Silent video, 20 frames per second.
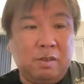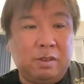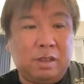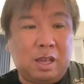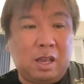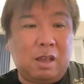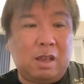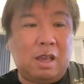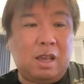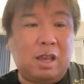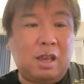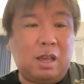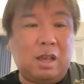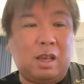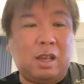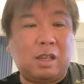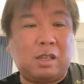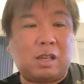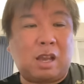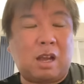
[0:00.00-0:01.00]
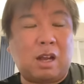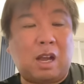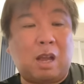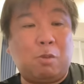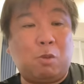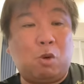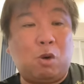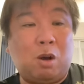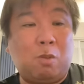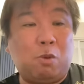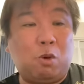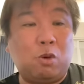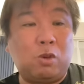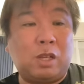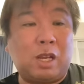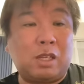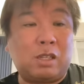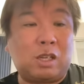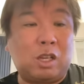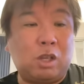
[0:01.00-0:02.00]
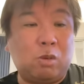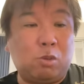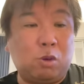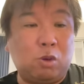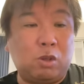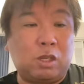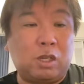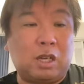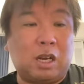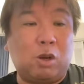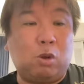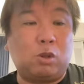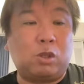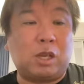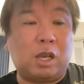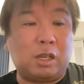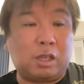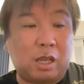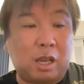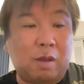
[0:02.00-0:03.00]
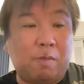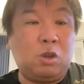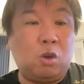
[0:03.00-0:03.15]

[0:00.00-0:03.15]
で、えー、3回もフォアボール出すけども、しっかり抑えて、